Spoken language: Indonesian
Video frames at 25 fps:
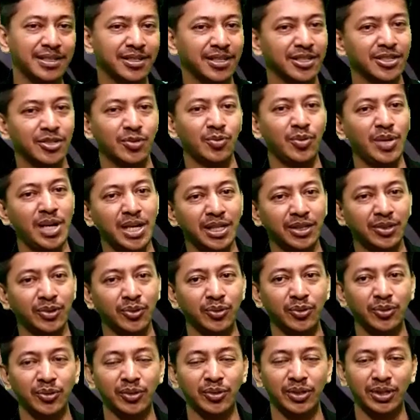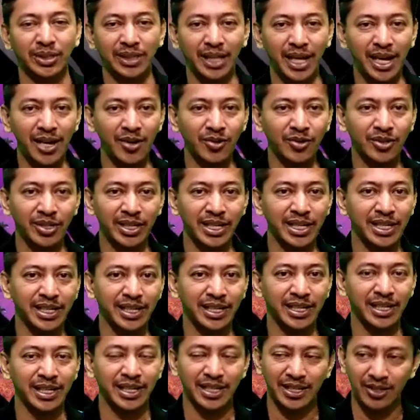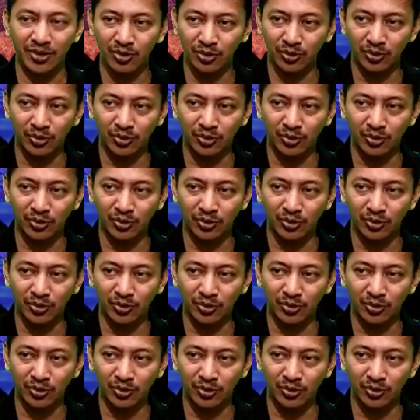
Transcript: sesuatu di tahun ini